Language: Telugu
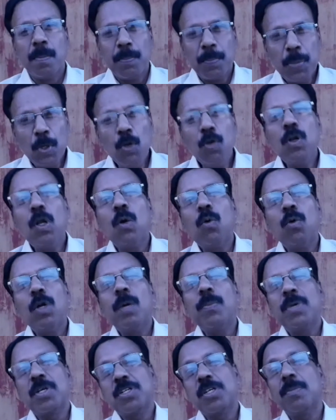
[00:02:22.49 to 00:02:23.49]
పిల్లులకు కూడా
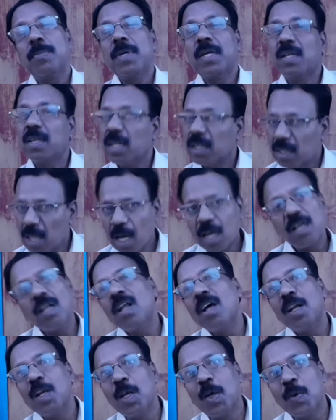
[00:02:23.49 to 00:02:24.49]
భిక్షం పెట్టిన
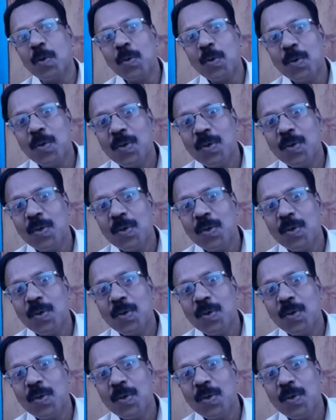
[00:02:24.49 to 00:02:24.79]
దాఖలాలు లేవు